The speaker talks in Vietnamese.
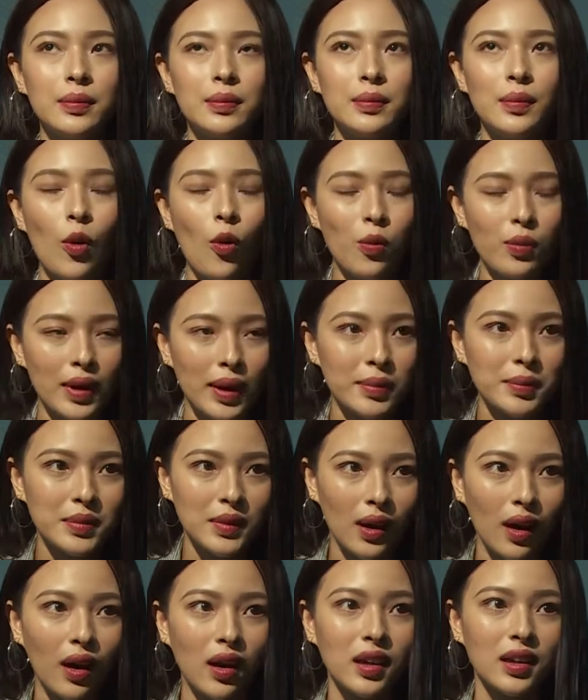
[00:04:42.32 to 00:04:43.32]
bốn năm
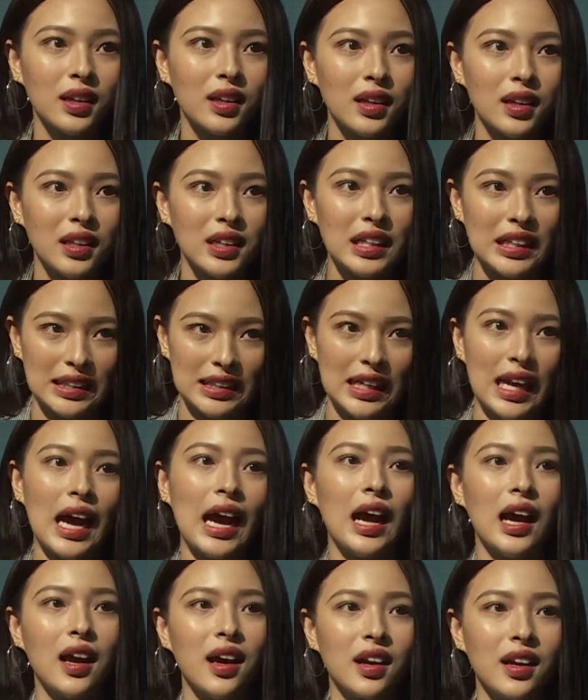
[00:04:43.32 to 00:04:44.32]
trời niềng
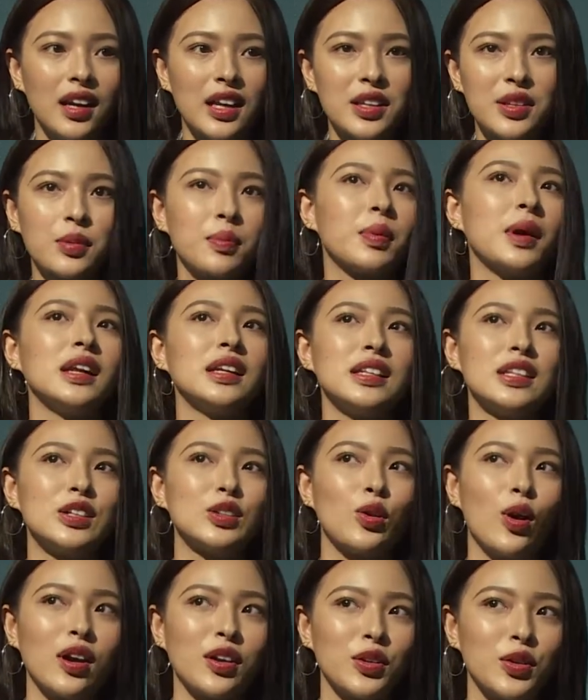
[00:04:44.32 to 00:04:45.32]
răng, khi chụp hình chỉ
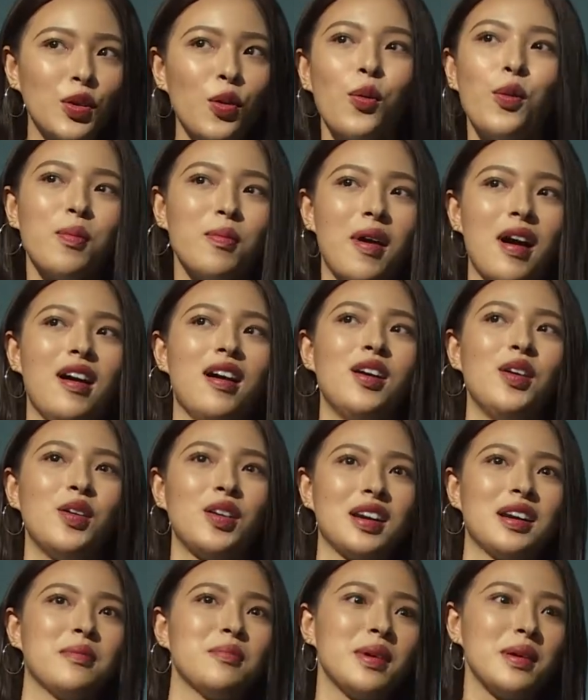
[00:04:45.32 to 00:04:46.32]
toàn chu mỏ
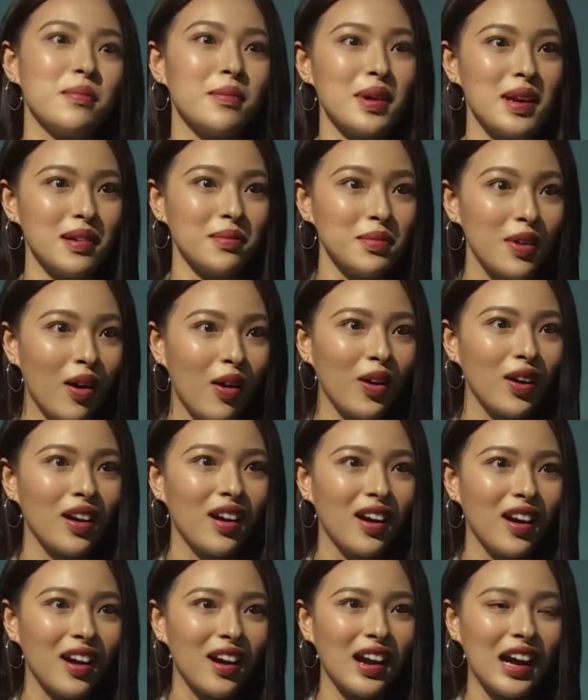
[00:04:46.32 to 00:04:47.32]
hoặc là mỉm mỉm thôi,
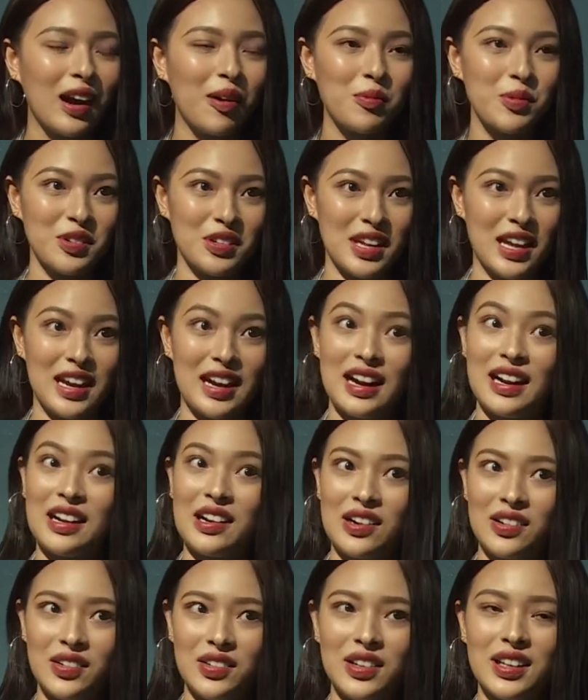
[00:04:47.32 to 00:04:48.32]
không được nhai răng
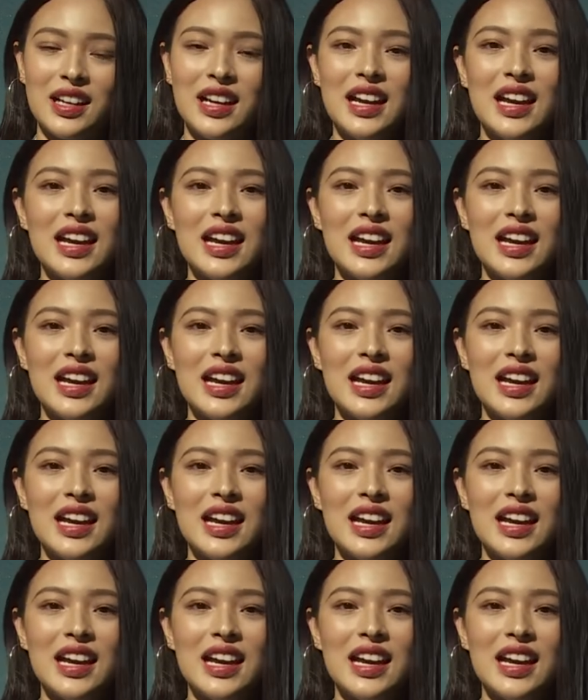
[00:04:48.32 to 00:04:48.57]
cười.